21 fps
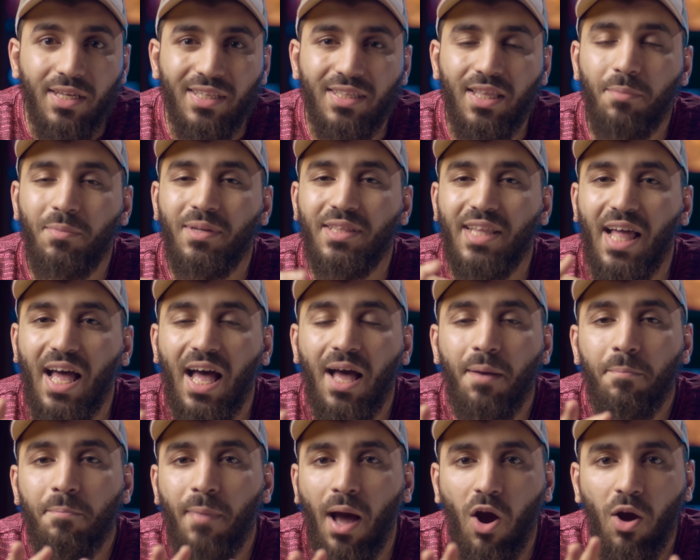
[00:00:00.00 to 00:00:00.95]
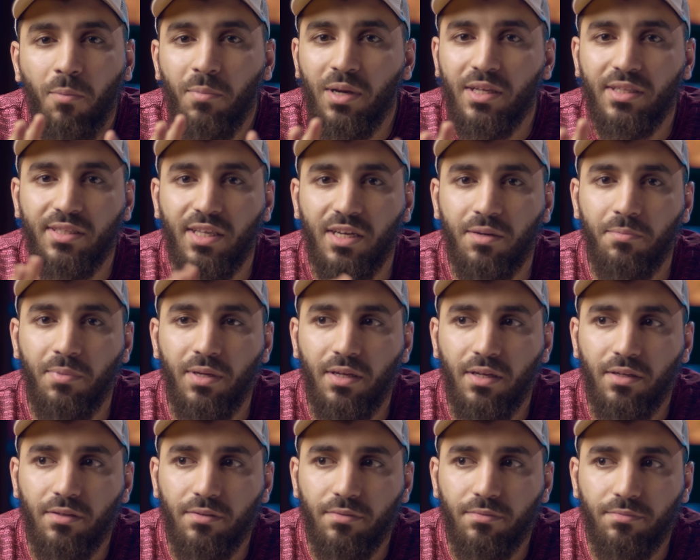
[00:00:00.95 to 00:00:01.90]
ده من اهم عوامل
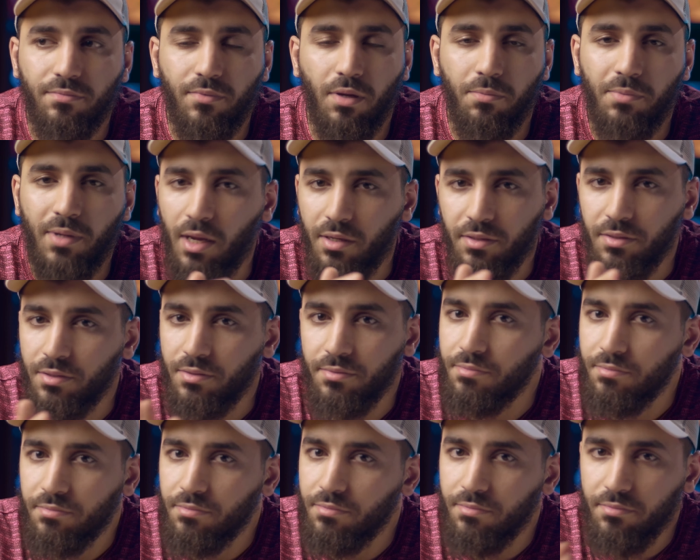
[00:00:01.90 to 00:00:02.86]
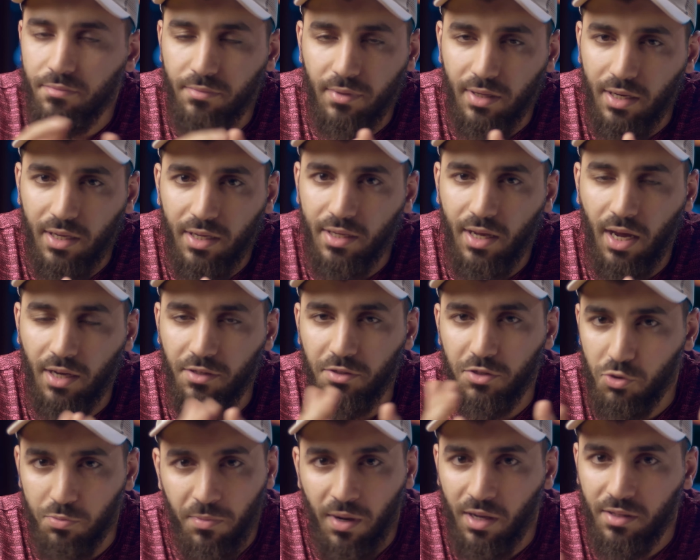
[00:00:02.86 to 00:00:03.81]
التربية طب يعني ليه يعني
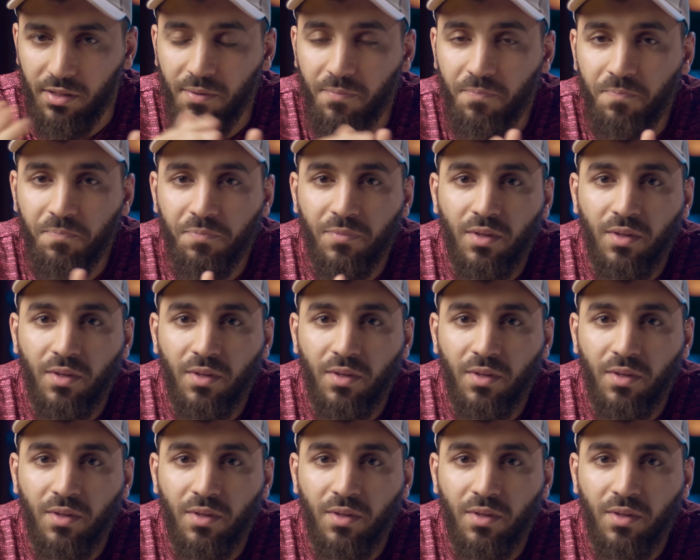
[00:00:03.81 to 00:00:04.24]
اشمعنى